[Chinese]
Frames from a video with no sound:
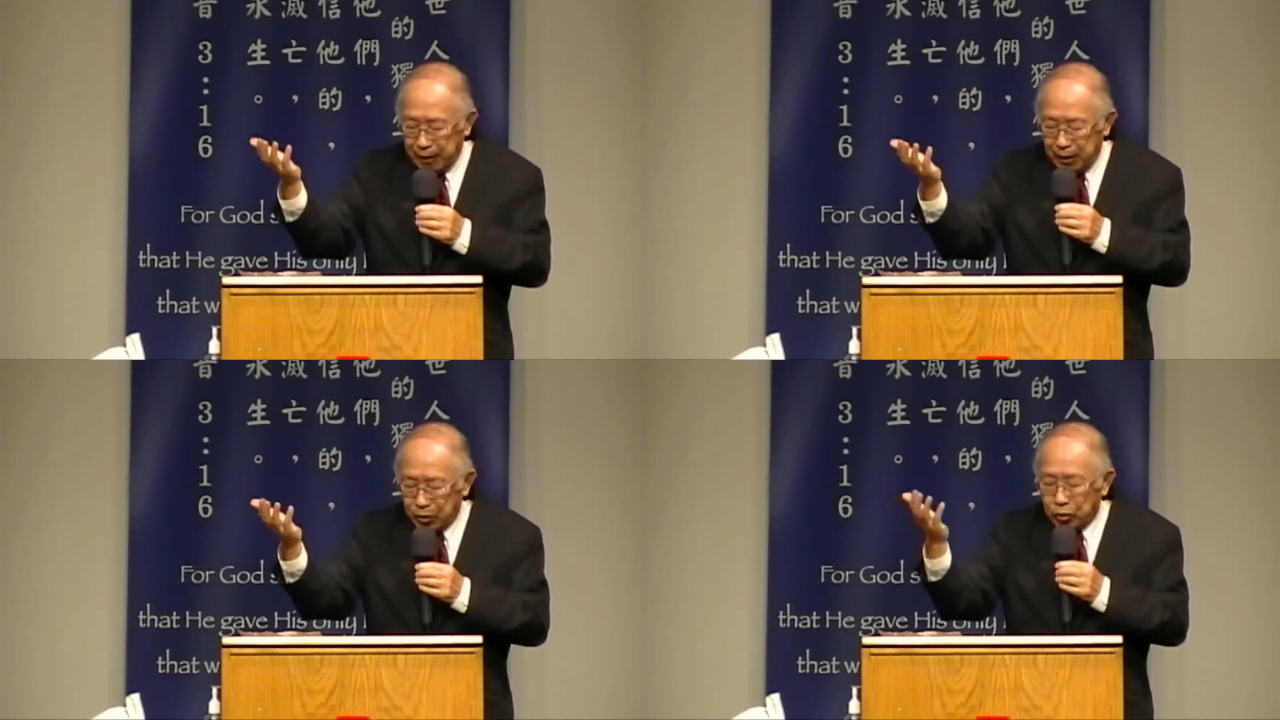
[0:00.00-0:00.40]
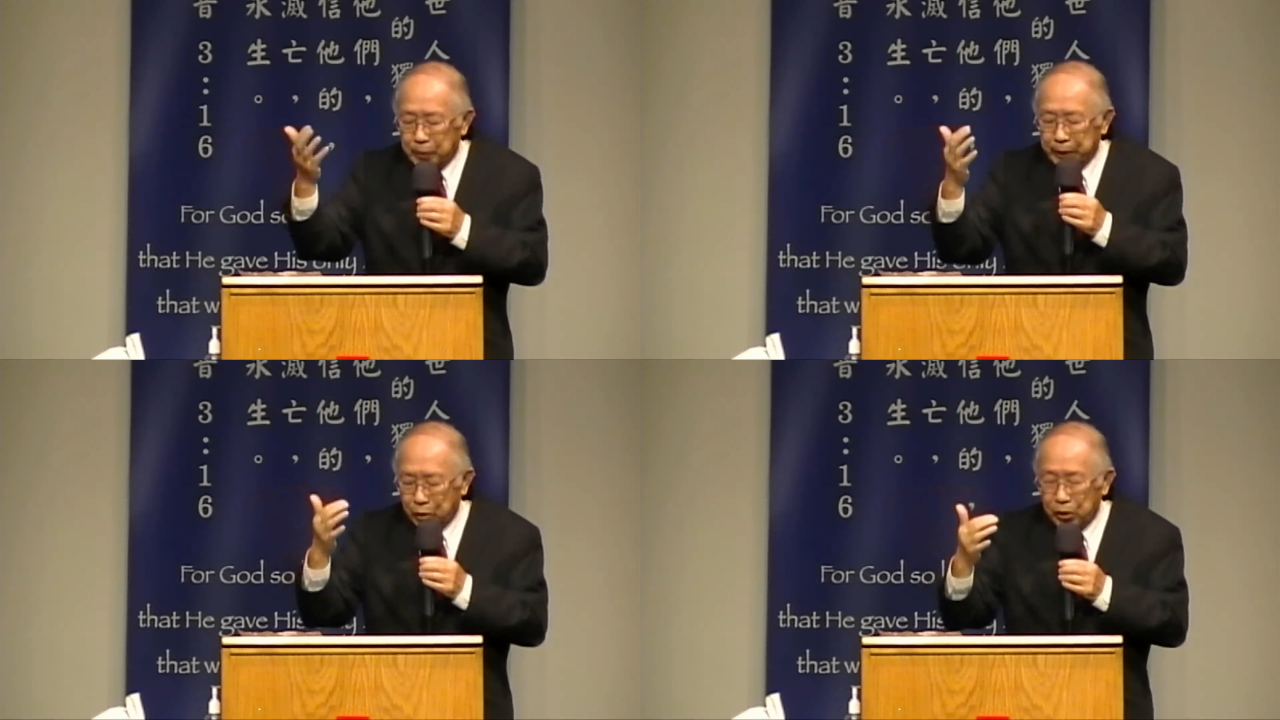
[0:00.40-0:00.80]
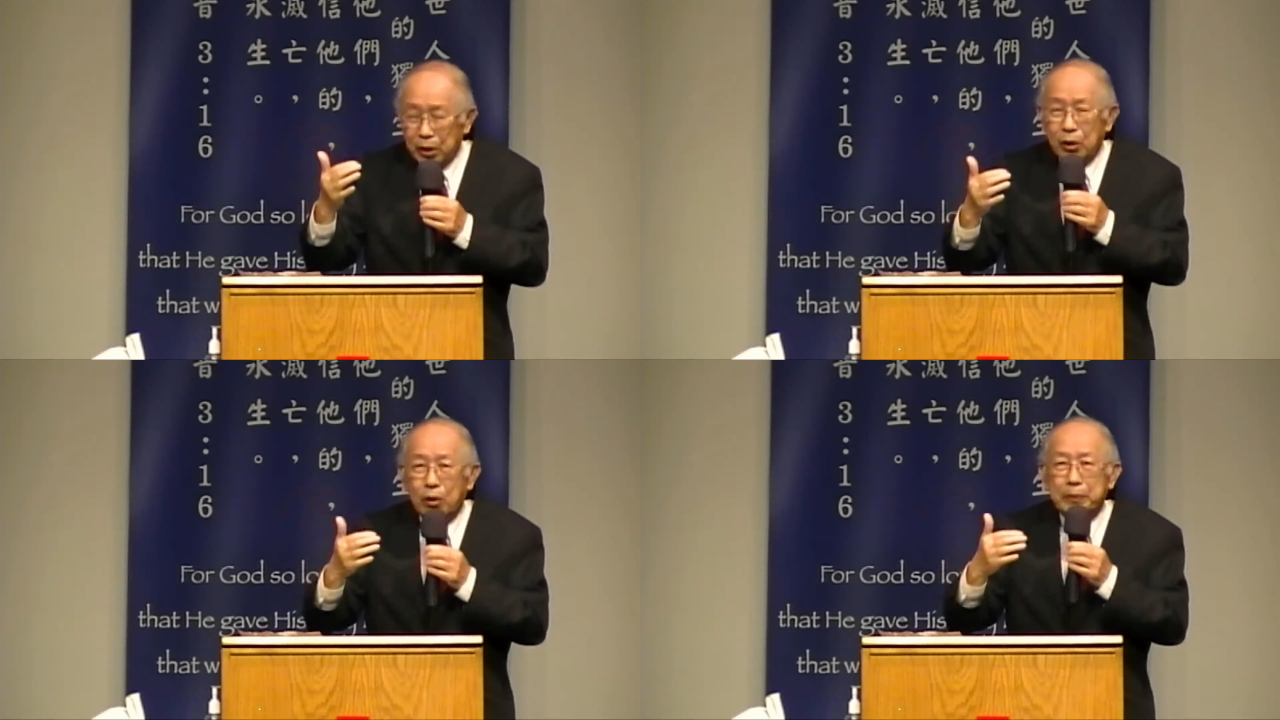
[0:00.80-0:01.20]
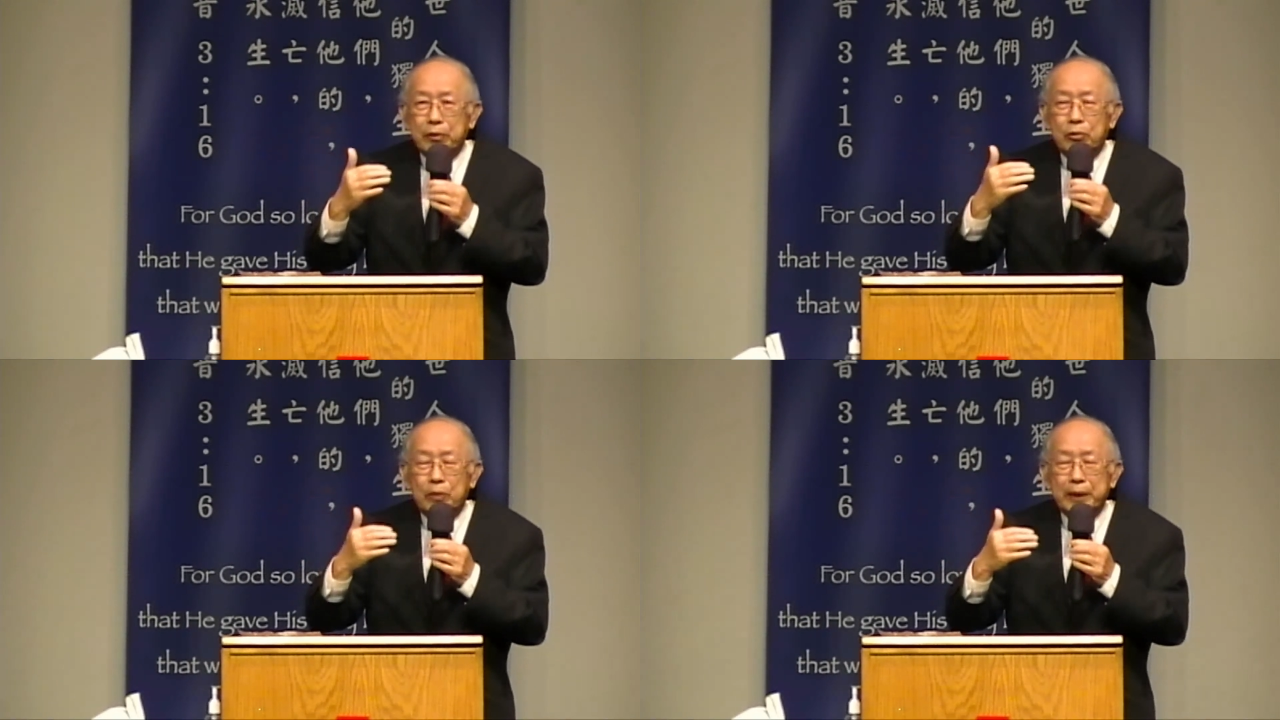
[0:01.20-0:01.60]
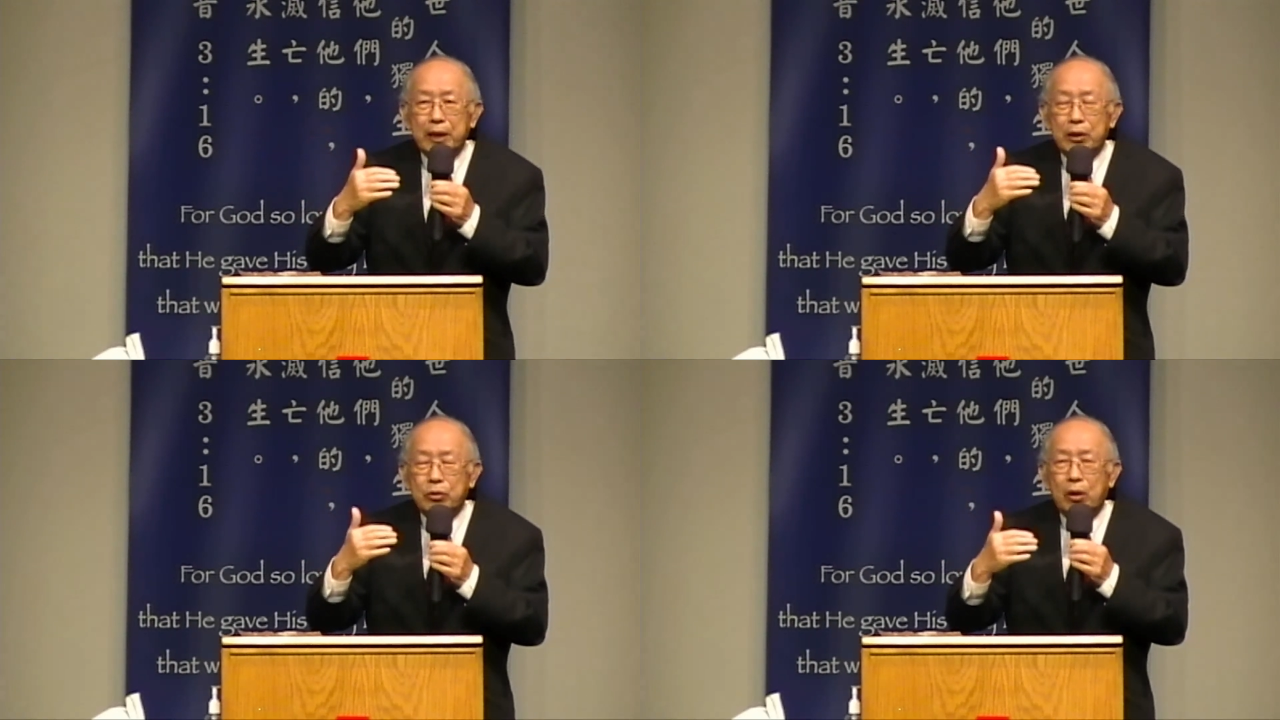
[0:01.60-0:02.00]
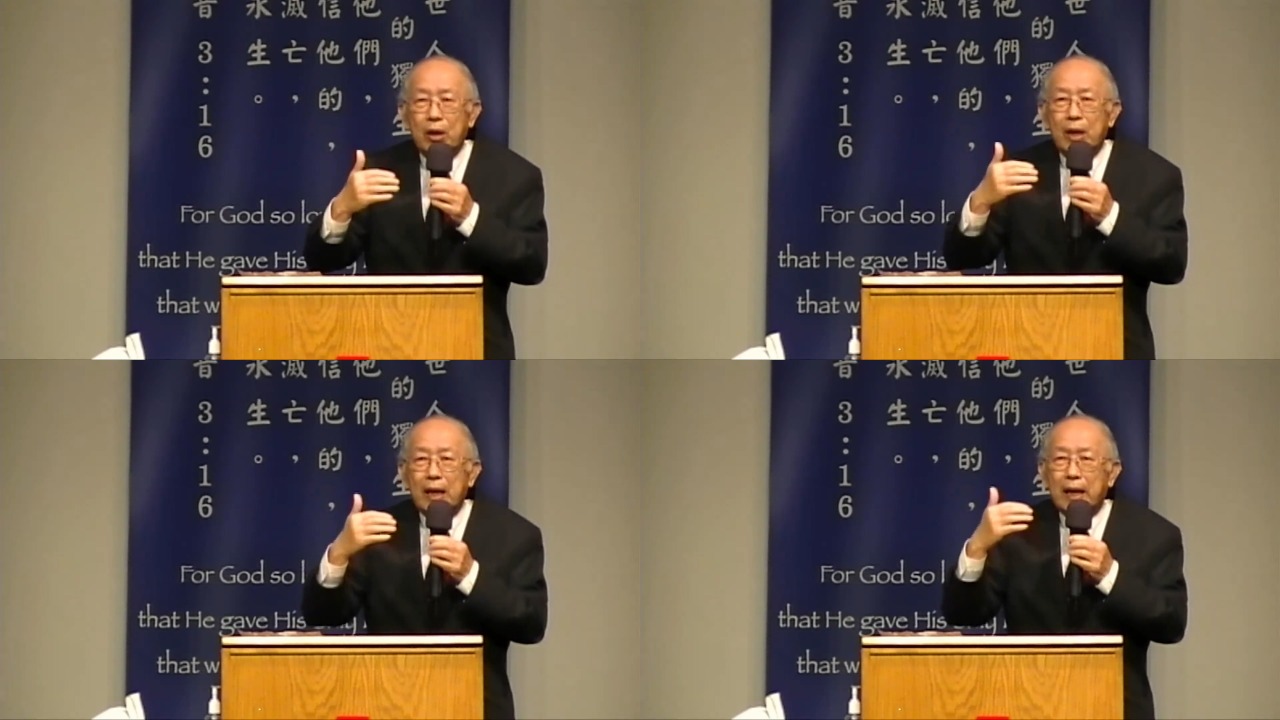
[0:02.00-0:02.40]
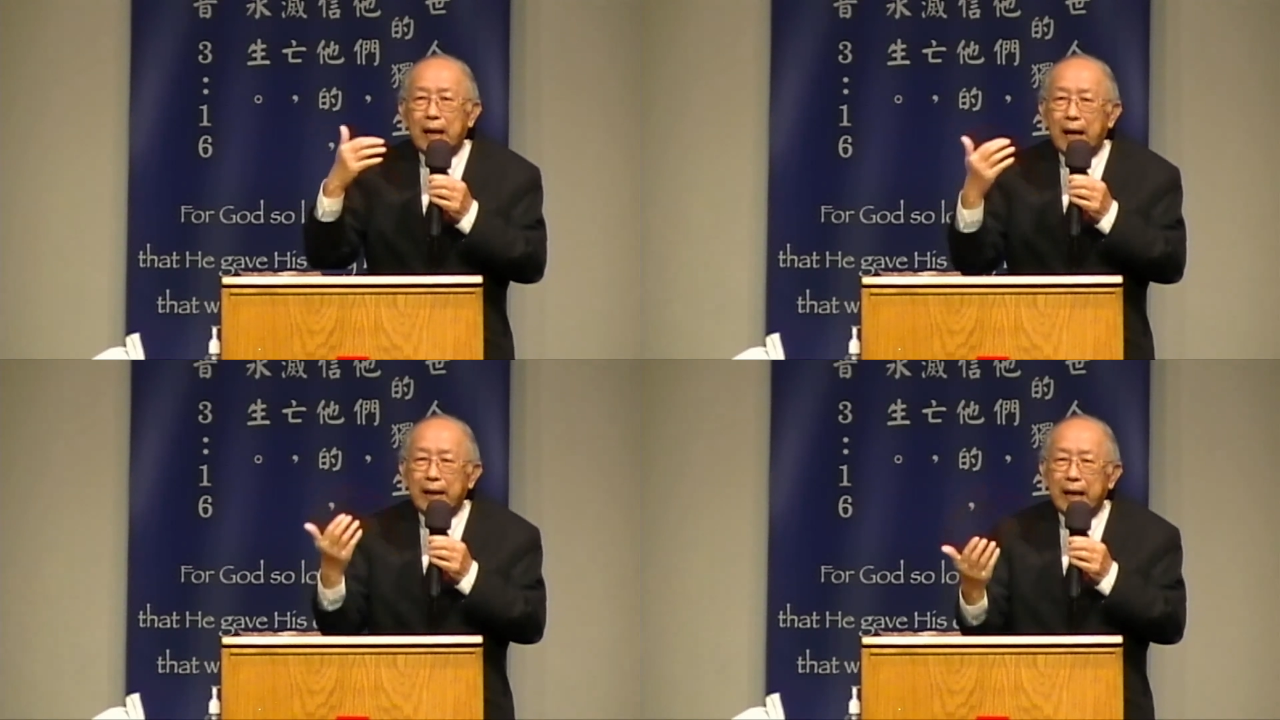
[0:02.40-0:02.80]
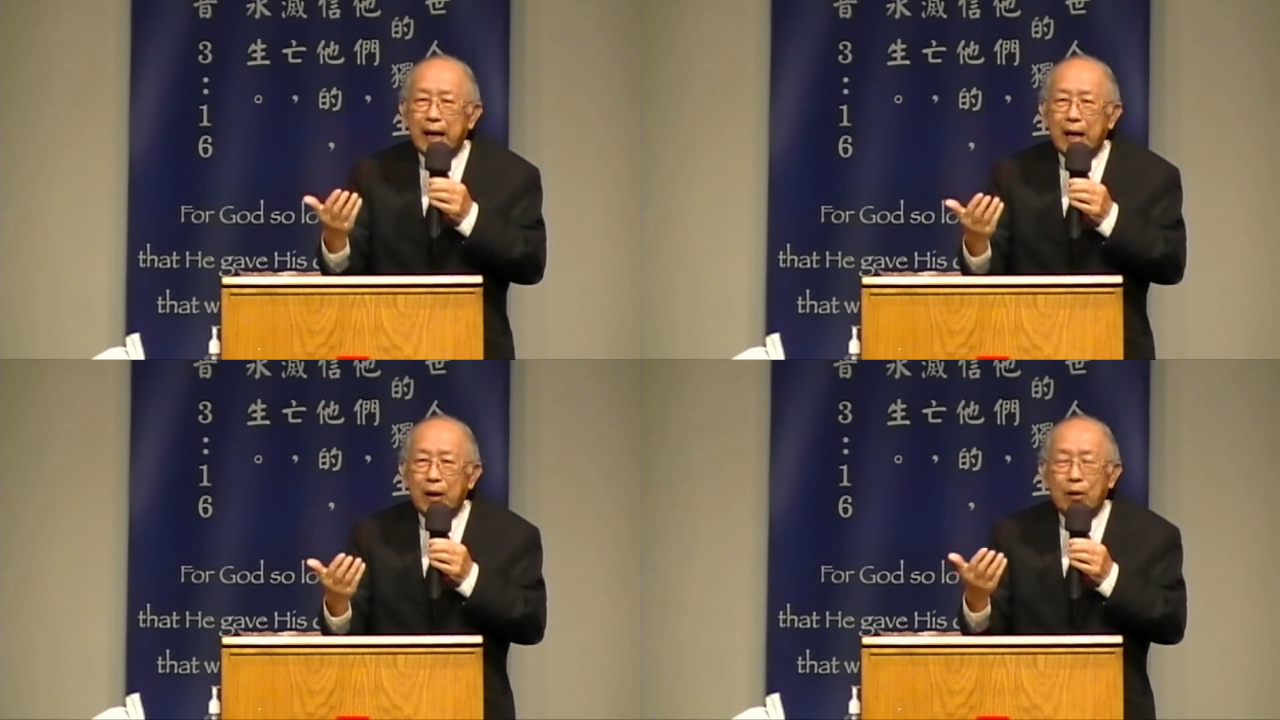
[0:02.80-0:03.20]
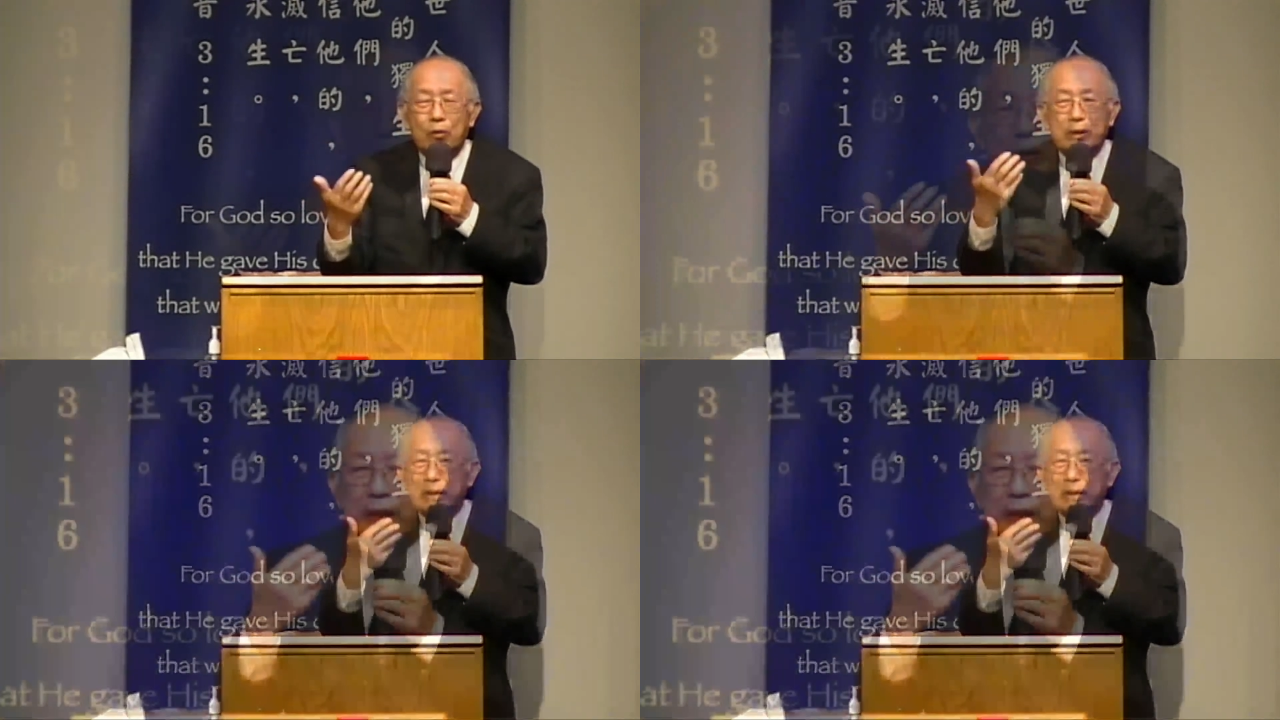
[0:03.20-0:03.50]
所以我们可我们我们可以说，看啊，我的